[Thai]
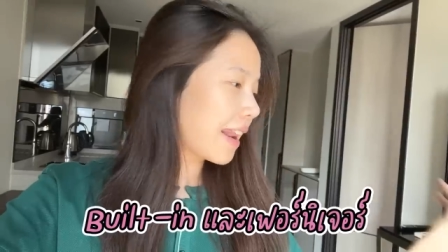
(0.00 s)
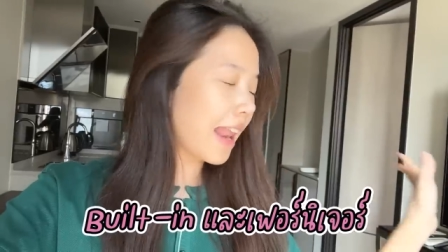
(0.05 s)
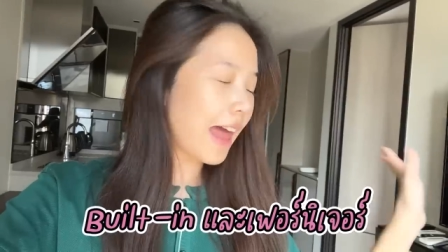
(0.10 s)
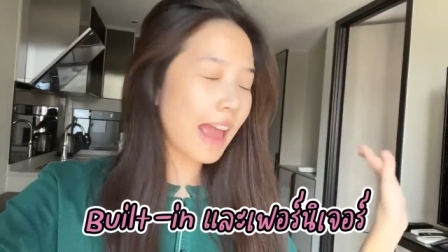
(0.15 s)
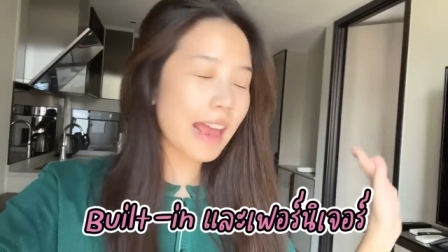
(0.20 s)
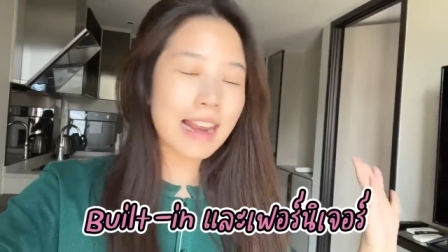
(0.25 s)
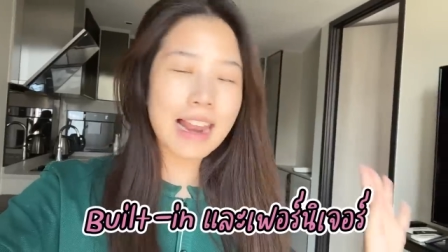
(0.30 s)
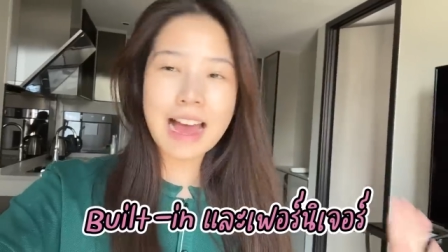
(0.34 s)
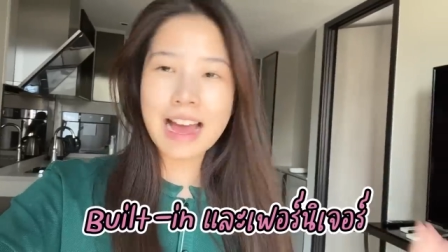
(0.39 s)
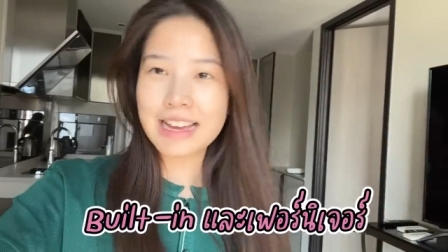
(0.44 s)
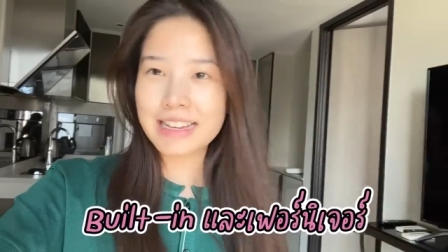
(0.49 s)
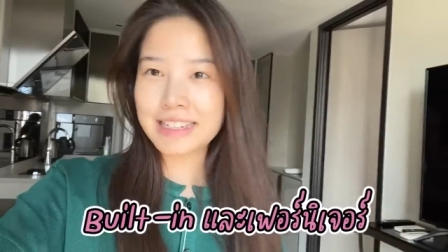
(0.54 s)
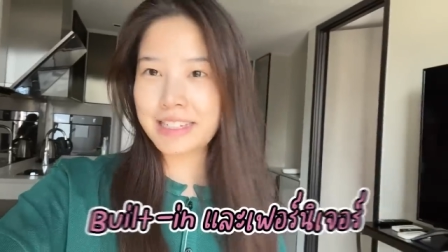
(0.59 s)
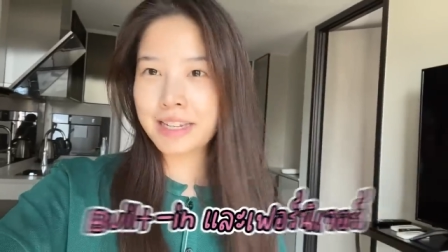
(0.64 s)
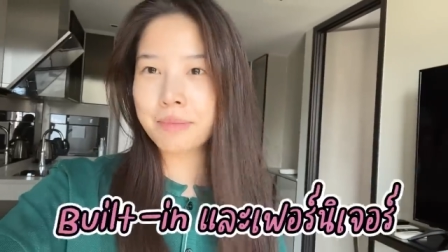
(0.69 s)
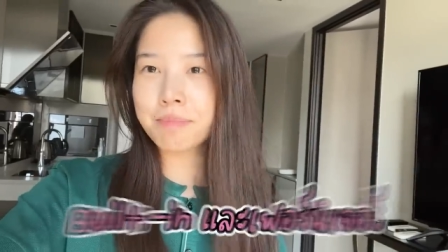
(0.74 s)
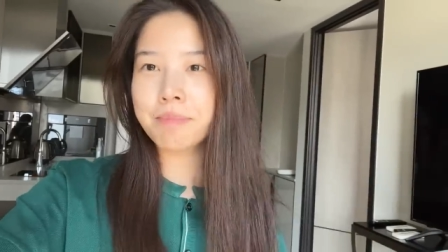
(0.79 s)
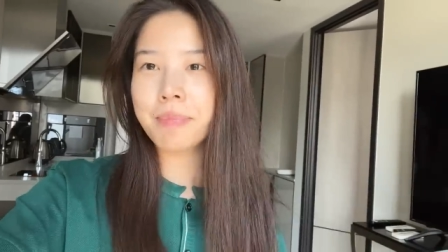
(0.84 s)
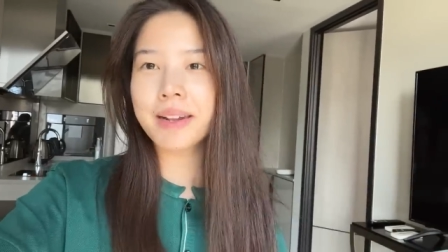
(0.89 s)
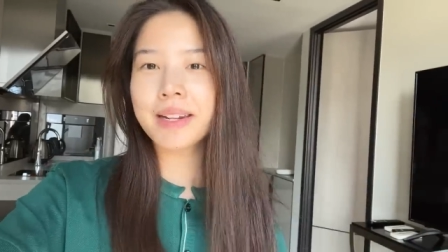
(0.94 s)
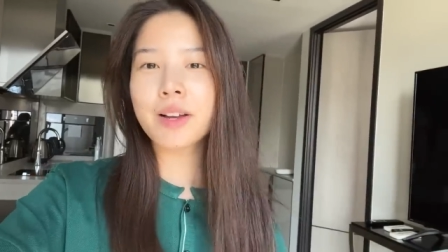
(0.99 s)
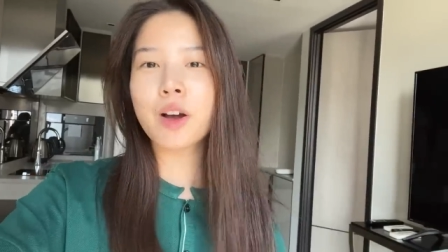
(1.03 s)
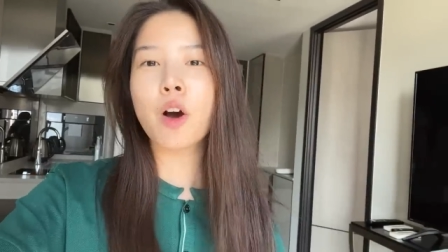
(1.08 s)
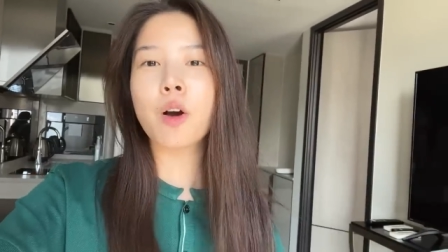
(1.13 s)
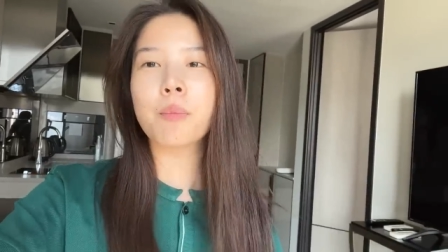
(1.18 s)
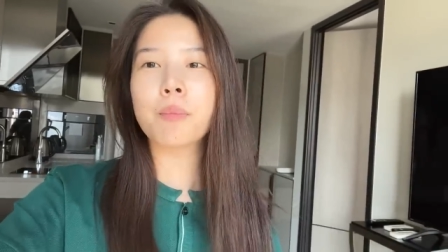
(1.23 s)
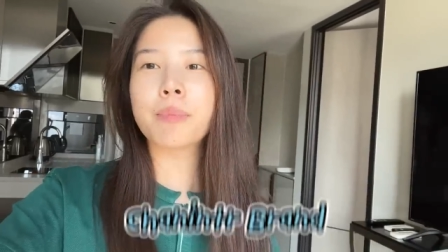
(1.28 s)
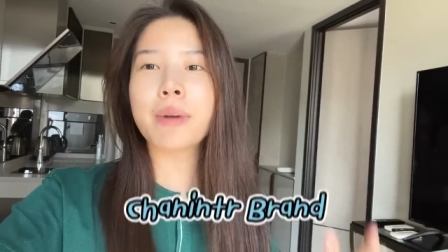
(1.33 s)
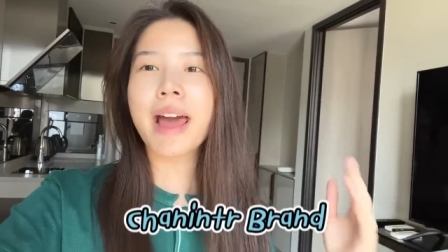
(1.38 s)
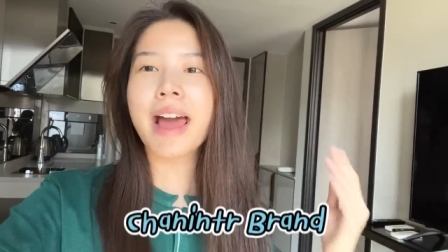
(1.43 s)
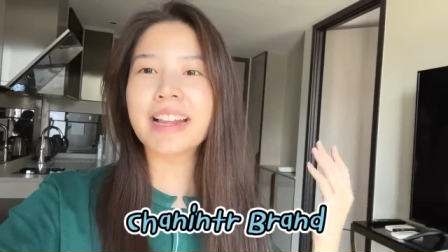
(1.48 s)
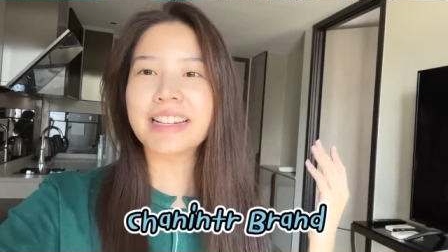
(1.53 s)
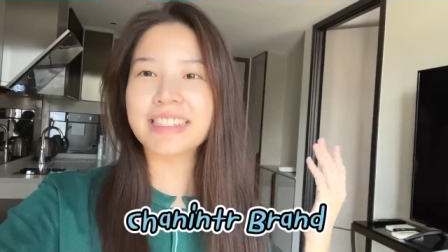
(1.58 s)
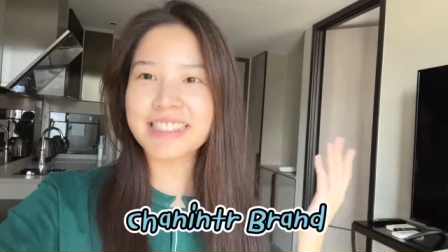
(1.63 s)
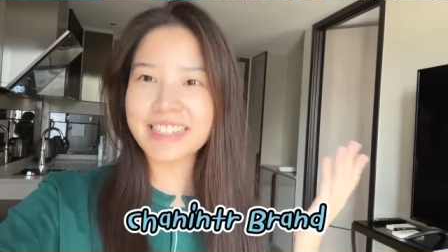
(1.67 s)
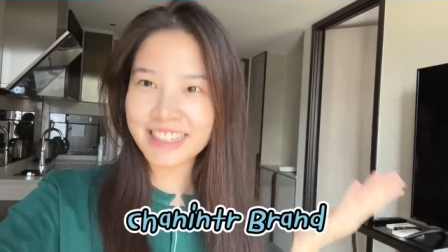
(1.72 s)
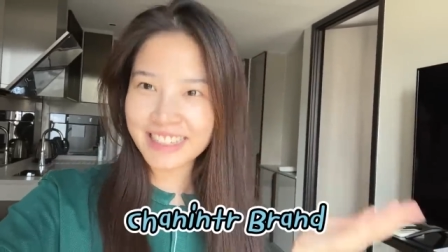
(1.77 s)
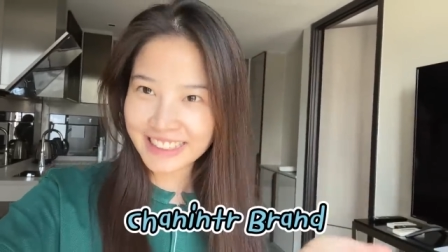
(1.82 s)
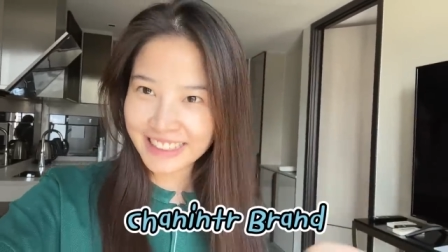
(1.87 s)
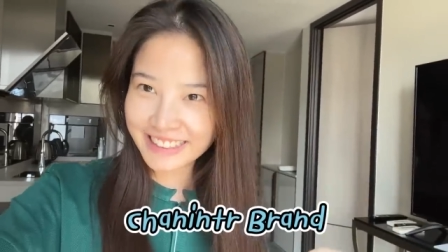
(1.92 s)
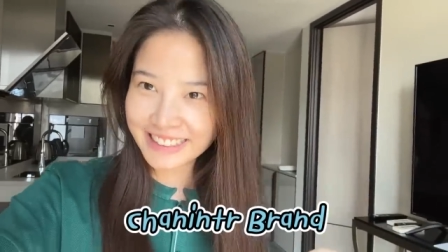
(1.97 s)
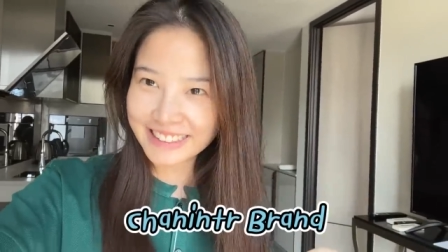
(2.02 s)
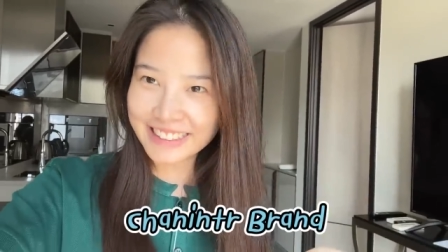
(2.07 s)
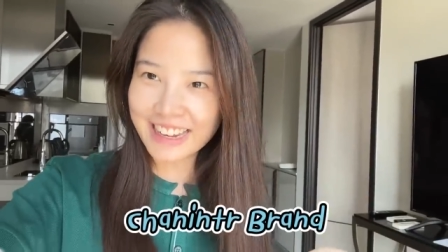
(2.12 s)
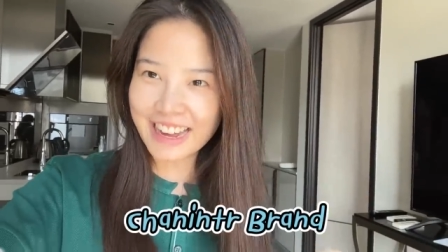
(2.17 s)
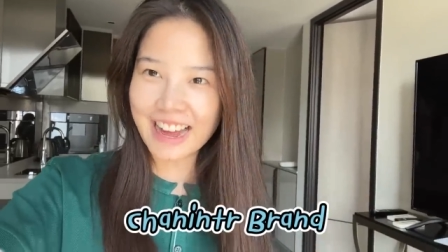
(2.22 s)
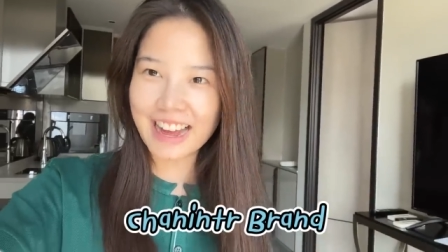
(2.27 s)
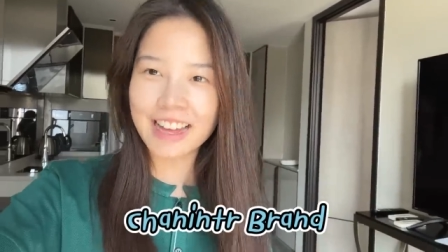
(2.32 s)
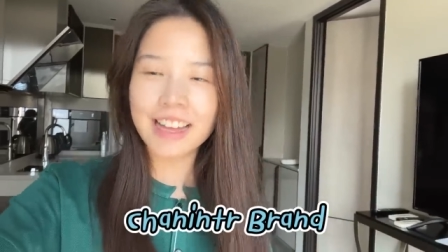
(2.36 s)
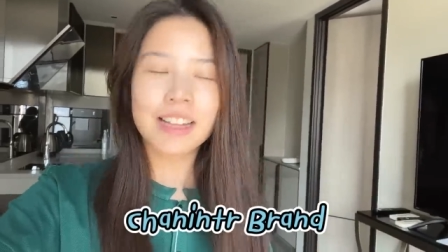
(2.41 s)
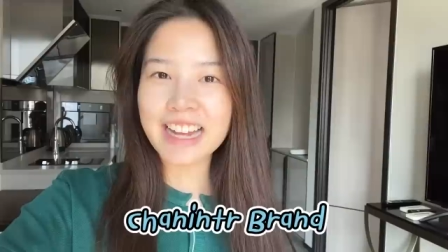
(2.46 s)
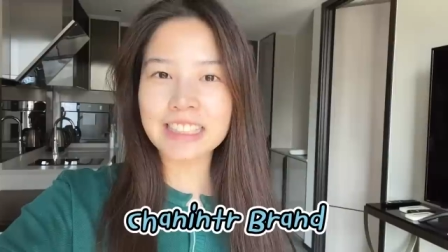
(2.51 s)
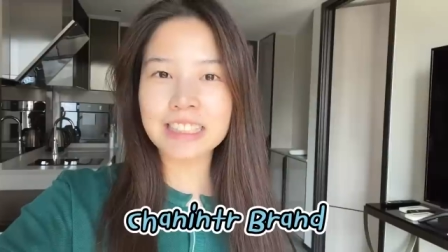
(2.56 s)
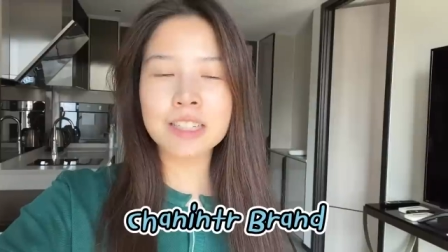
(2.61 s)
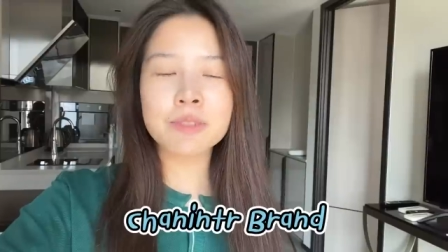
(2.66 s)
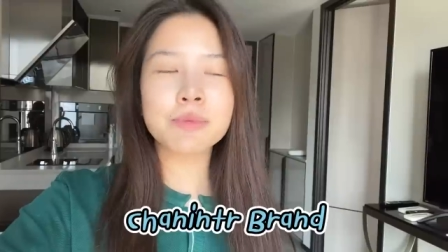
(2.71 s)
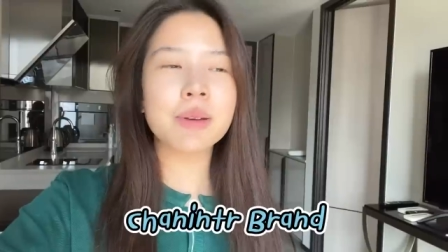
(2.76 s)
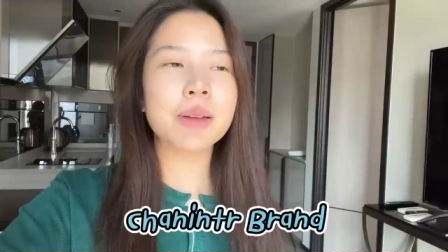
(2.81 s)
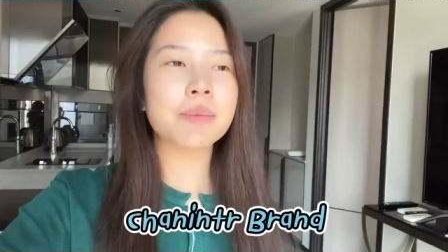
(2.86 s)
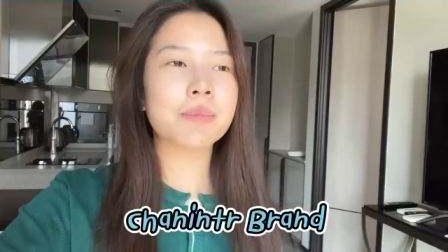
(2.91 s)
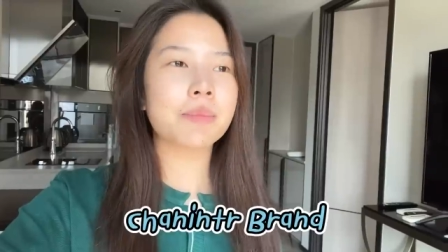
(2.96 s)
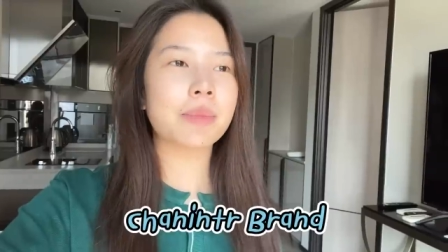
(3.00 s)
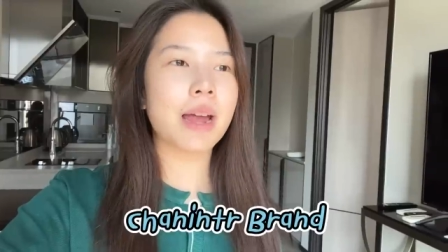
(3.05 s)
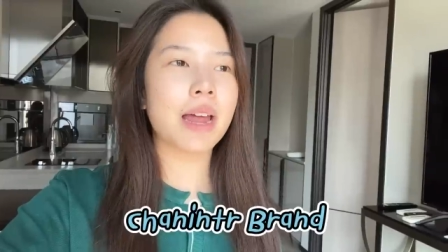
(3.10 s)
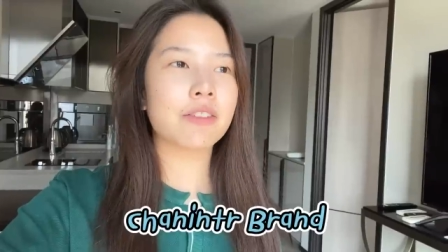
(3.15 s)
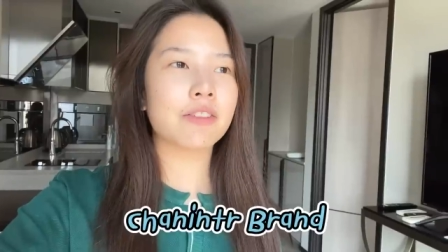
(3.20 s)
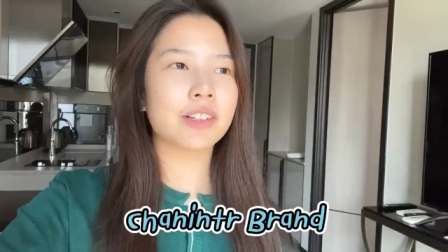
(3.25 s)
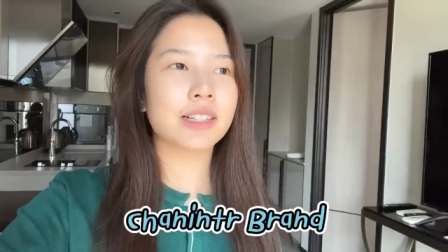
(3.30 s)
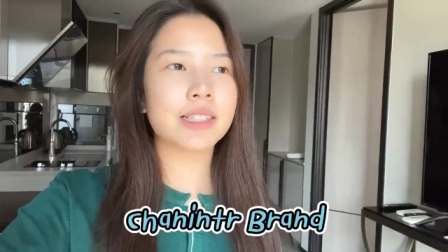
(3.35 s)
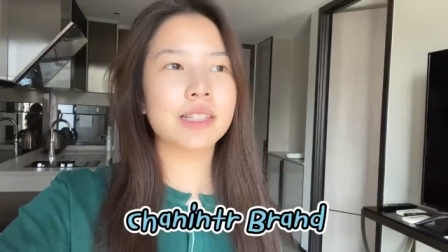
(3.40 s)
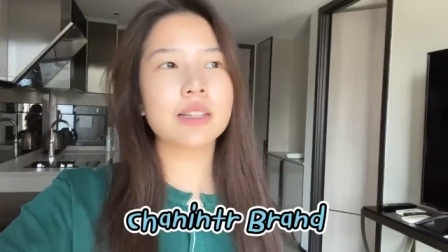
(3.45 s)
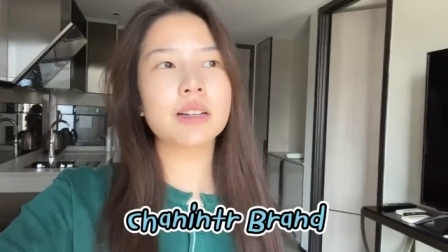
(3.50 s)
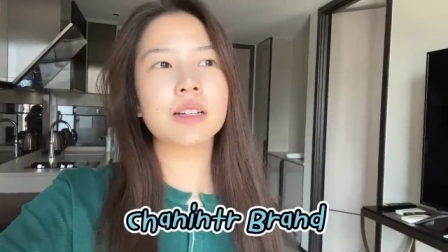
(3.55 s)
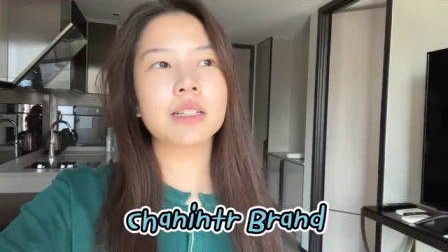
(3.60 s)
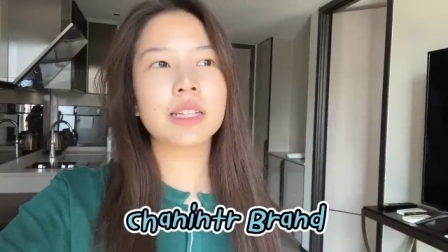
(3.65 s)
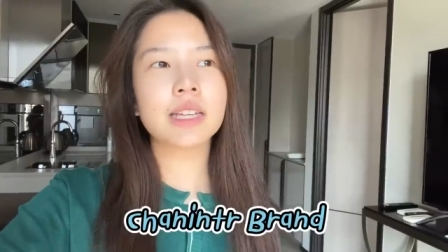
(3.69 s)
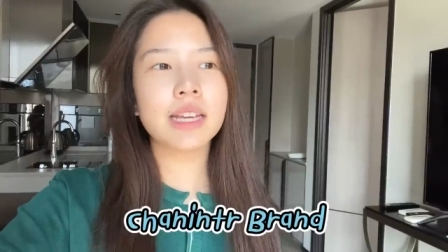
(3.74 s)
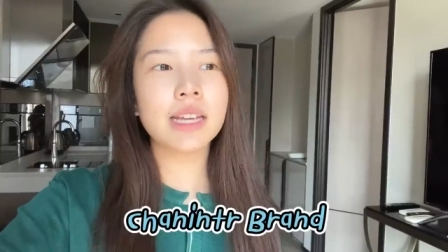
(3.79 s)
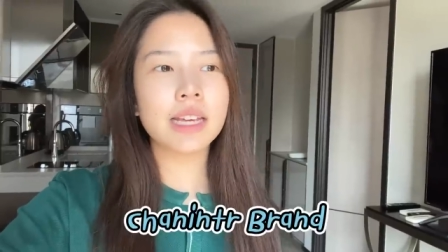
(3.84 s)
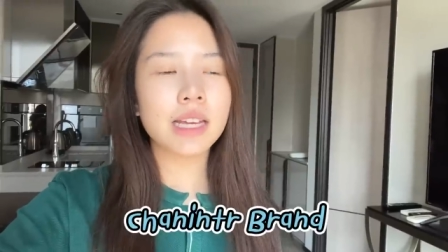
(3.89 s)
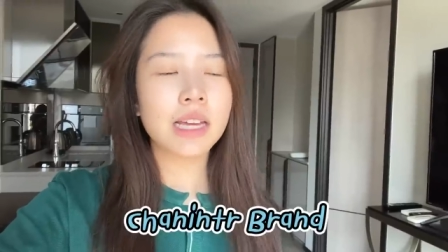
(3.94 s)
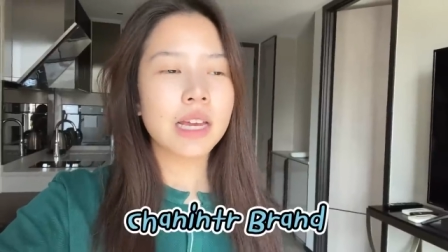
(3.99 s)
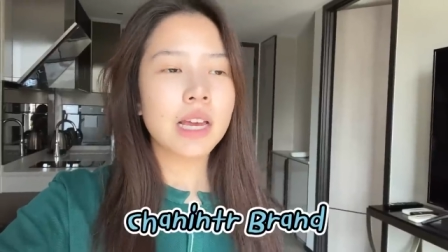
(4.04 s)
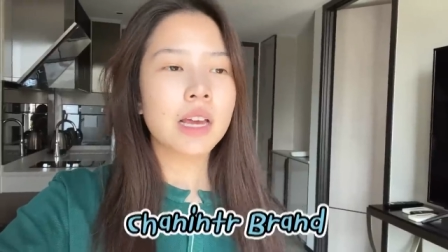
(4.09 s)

หลายๆชิ้นเป็นของแบรนด์ชนินค่ะซึ่งเป็นแบรนด์เฟอร์นิเจอร์ที่